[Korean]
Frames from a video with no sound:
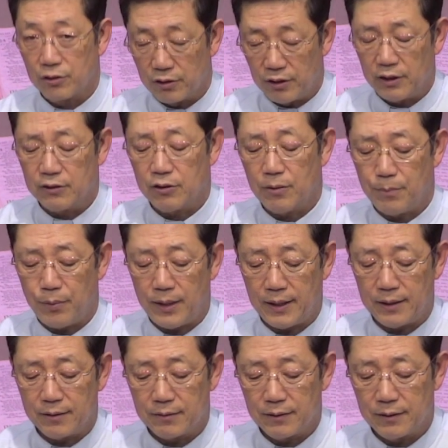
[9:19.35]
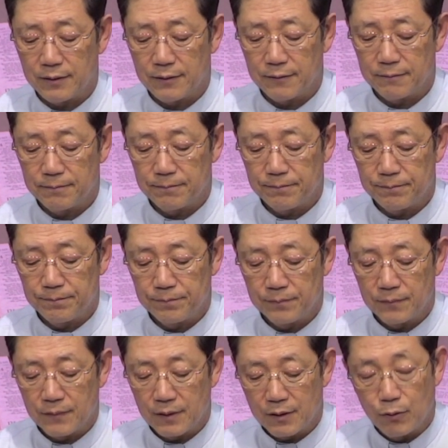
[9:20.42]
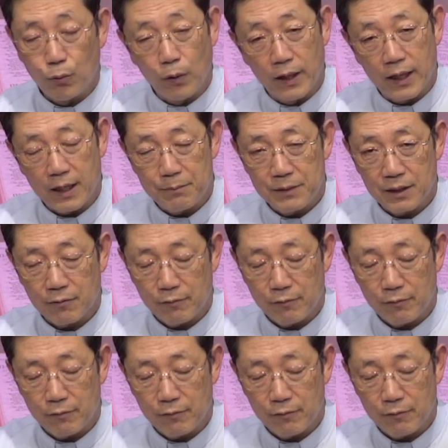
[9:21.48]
그래 선포하는 거예요. 왜 합니까?